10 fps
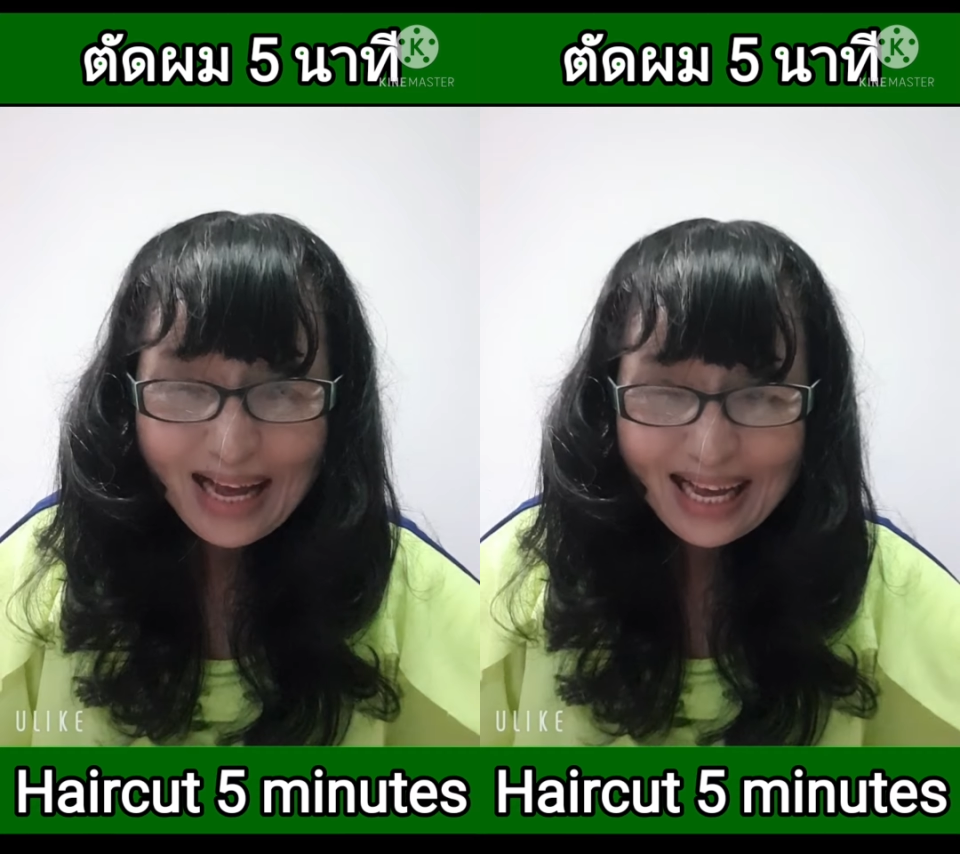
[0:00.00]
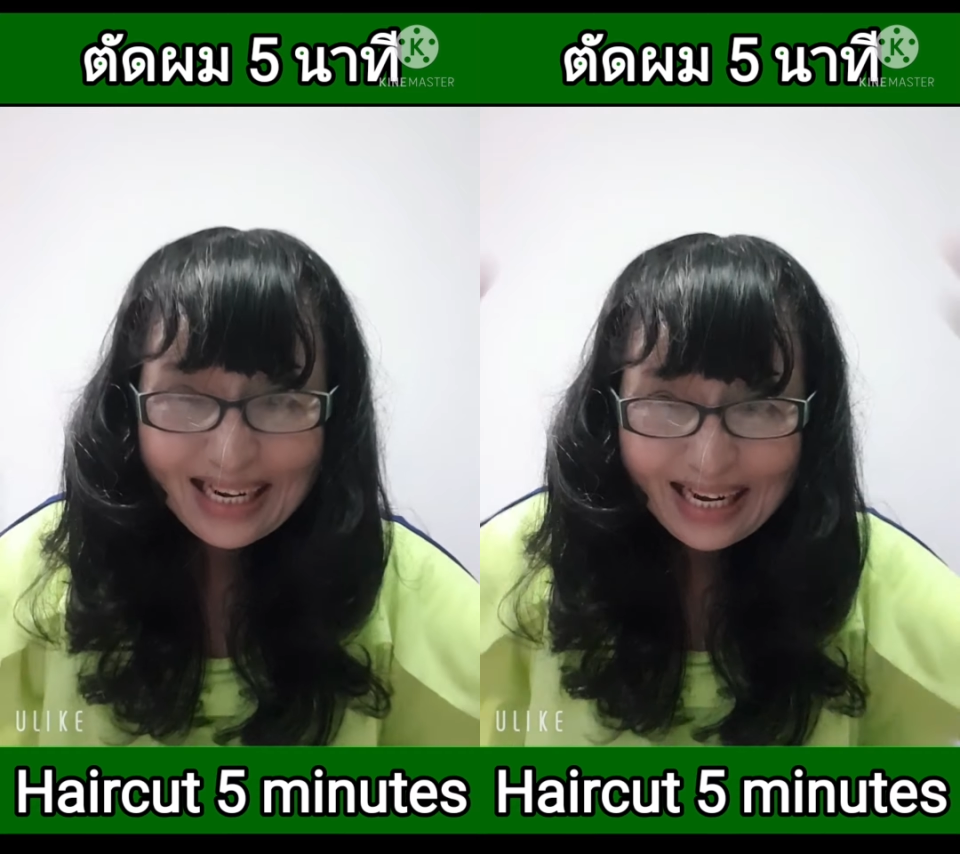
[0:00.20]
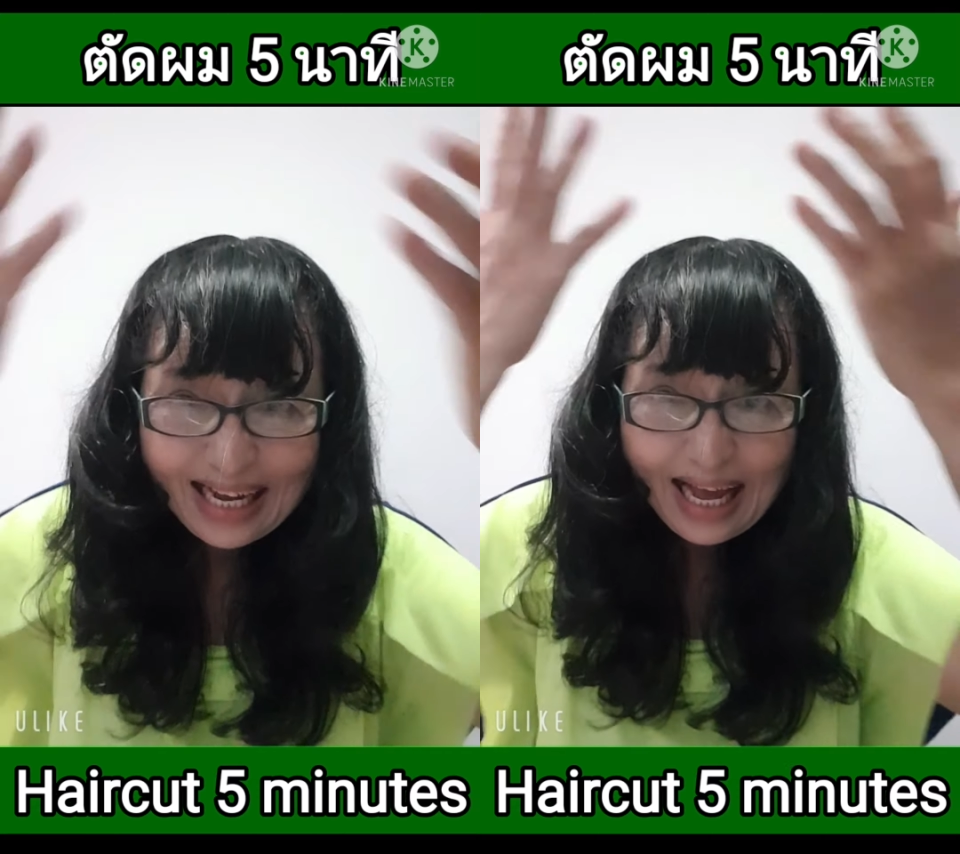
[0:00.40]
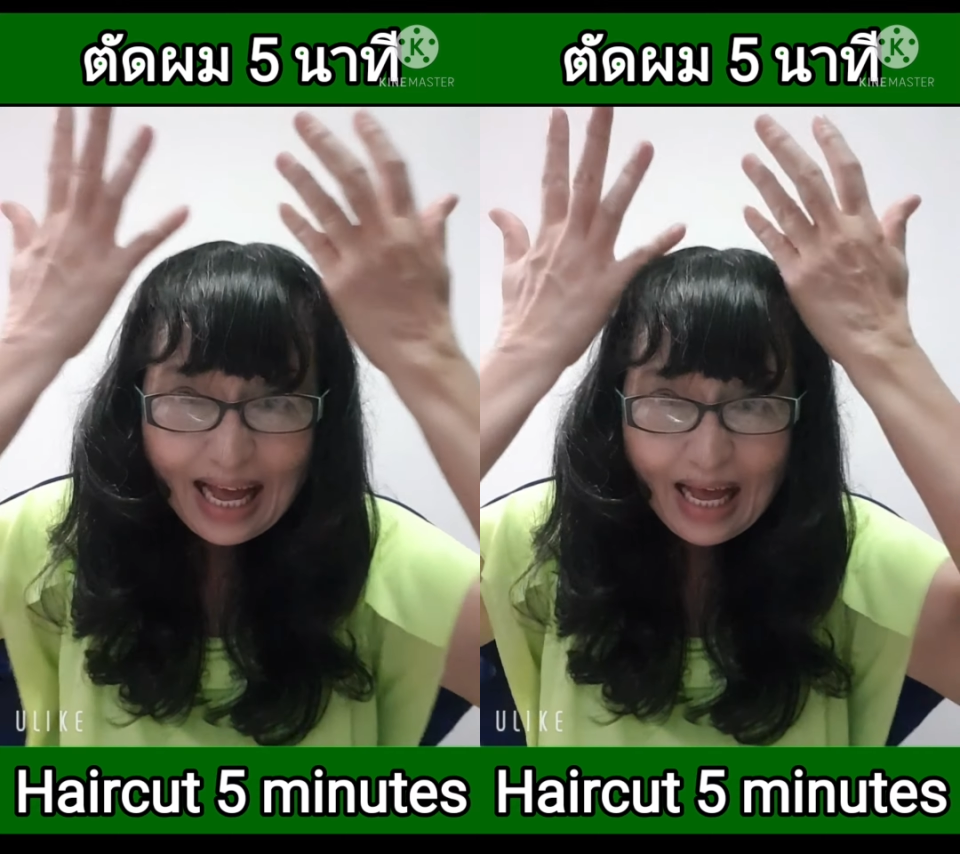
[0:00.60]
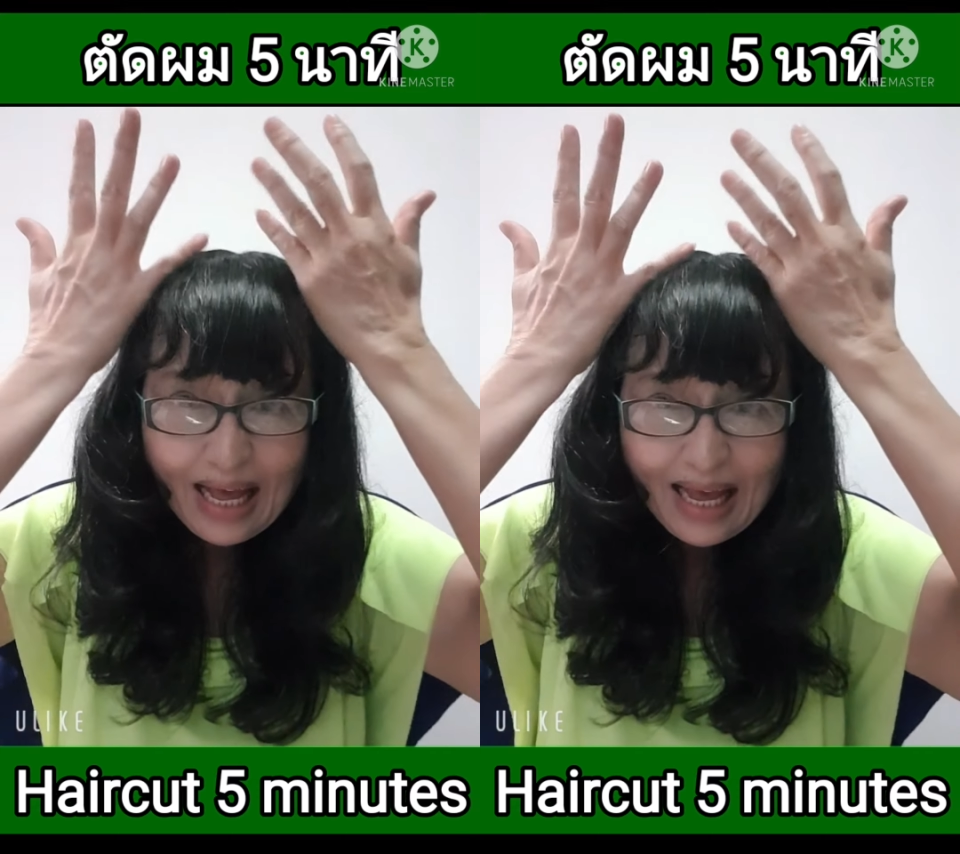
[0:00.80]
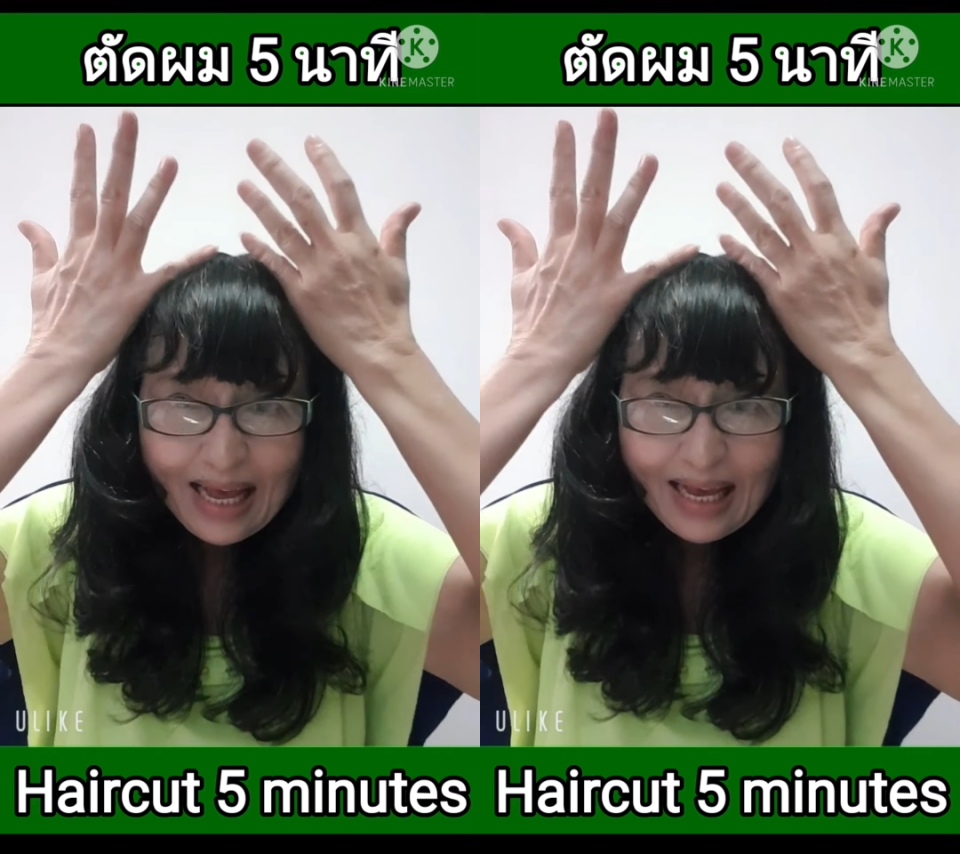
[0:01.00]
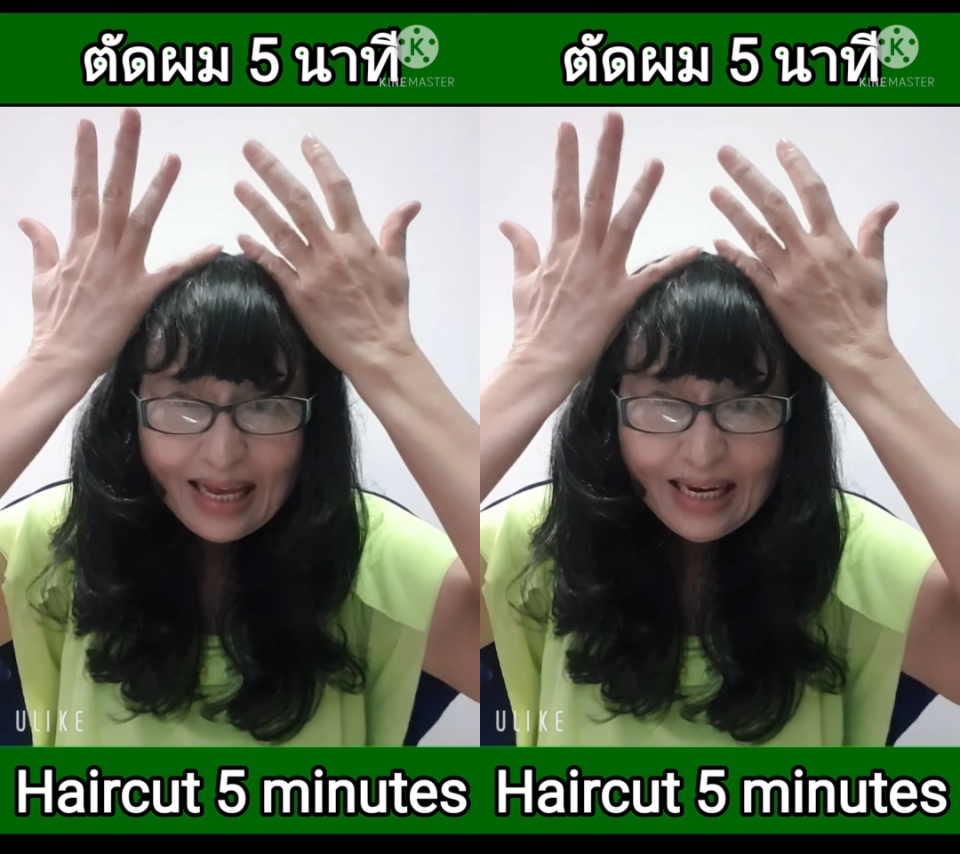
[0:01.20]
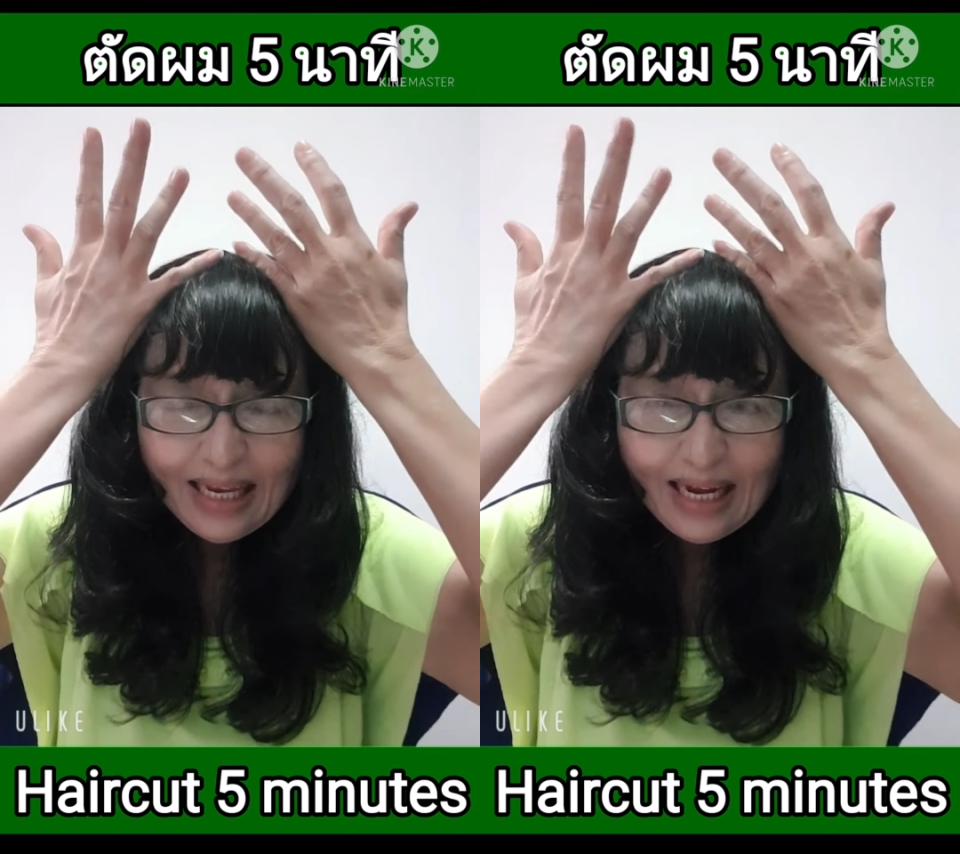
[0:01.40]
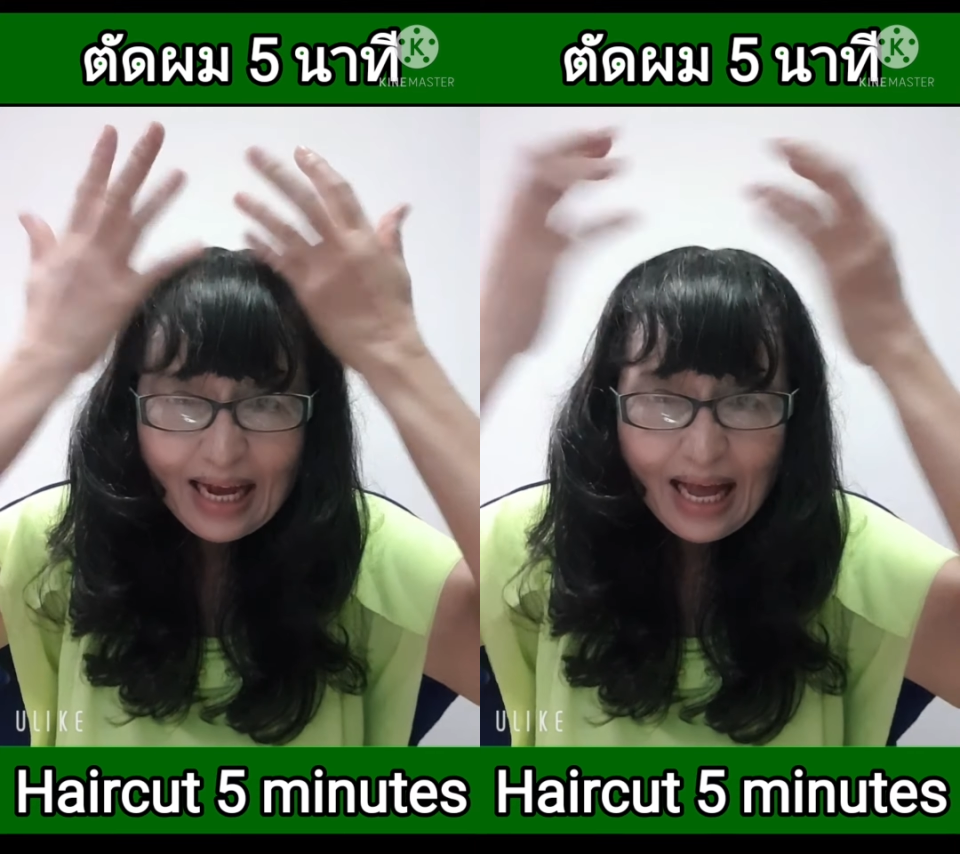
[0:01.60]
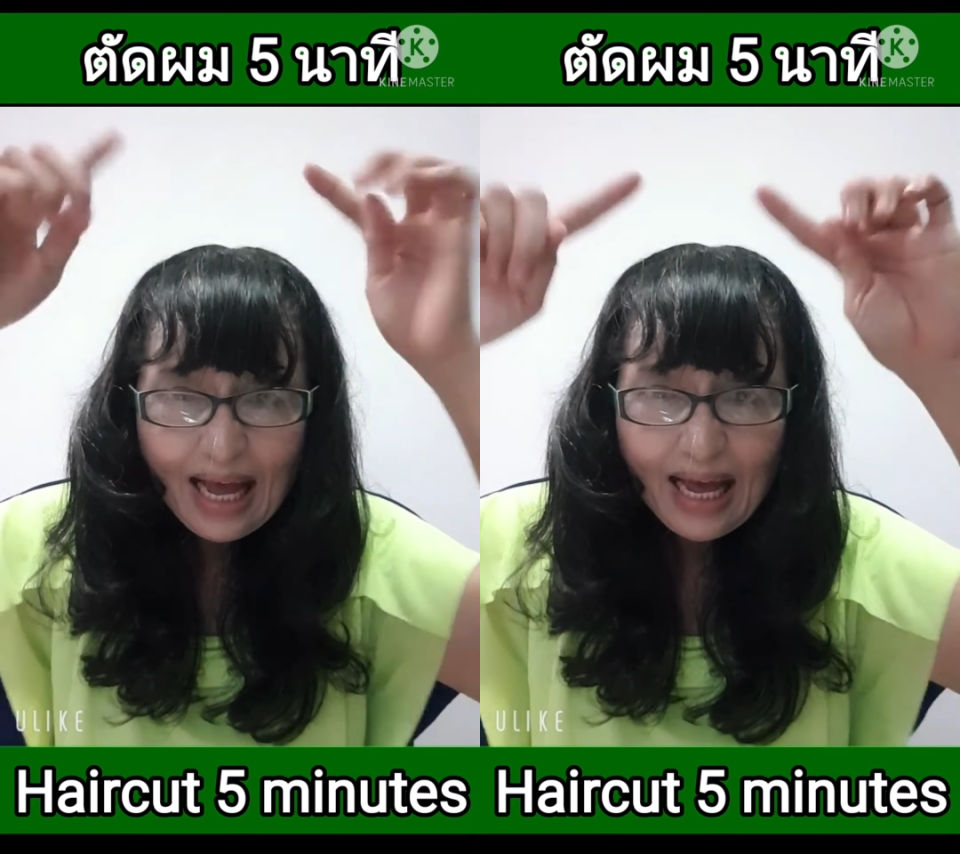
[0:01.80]
มากันนะคะ นี่
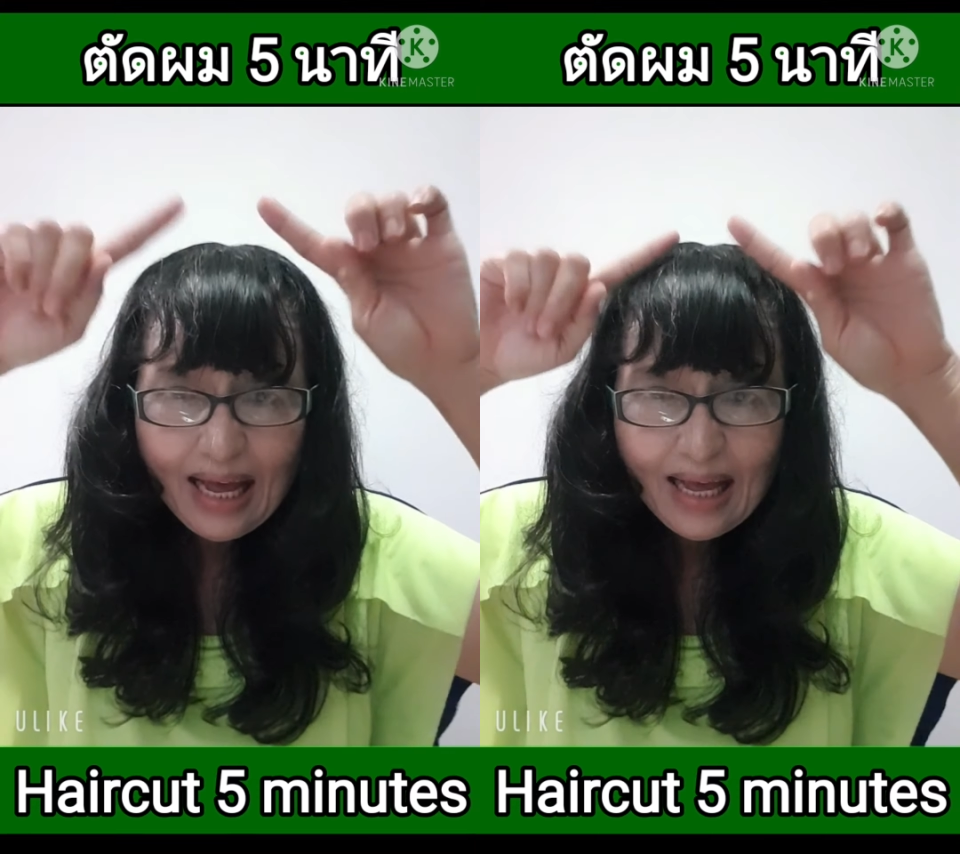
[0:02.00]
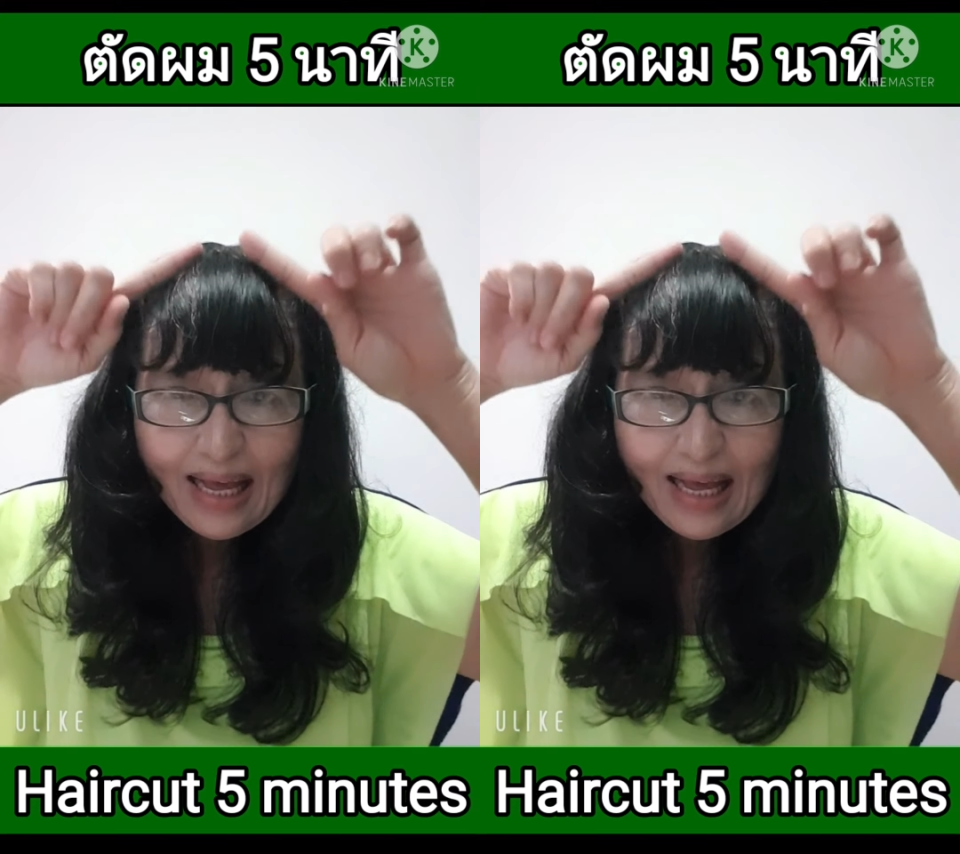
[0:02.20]
นะคะ